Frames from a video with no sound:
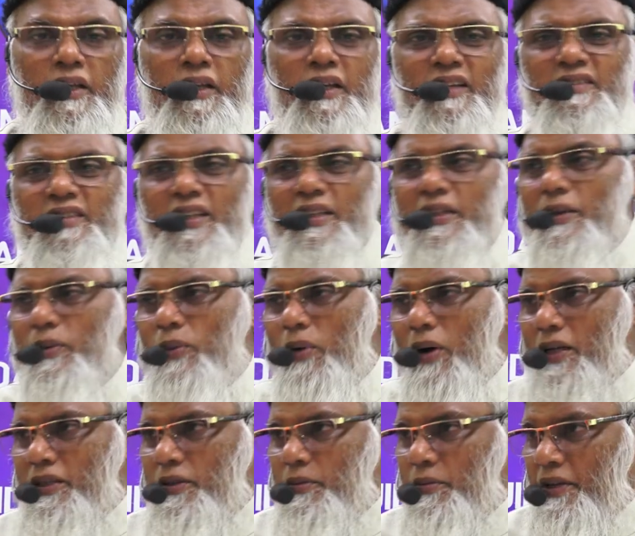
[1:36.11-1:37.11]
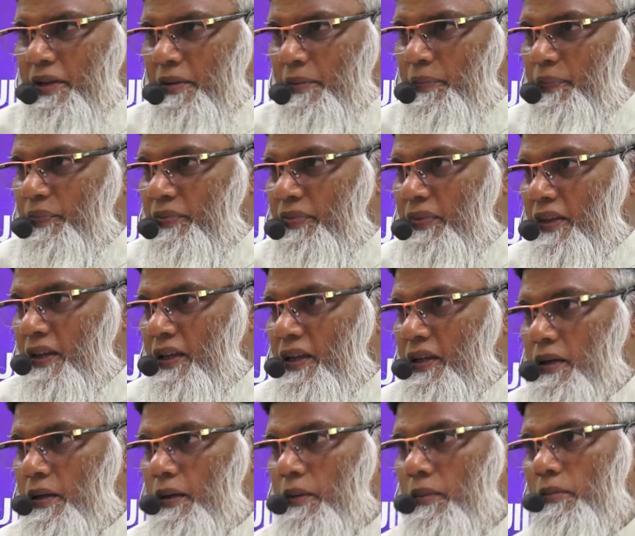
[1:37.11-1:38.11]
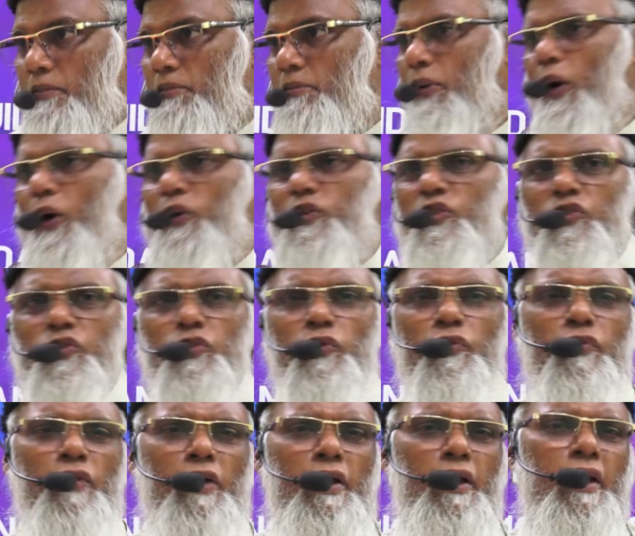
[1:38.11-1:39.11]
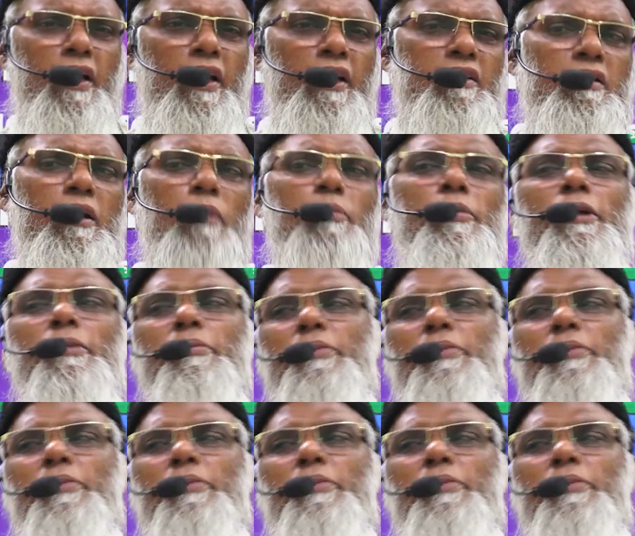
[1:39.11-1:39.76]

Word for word: कैसे थे वो आदमी बहुत सफ़ेद कपड़े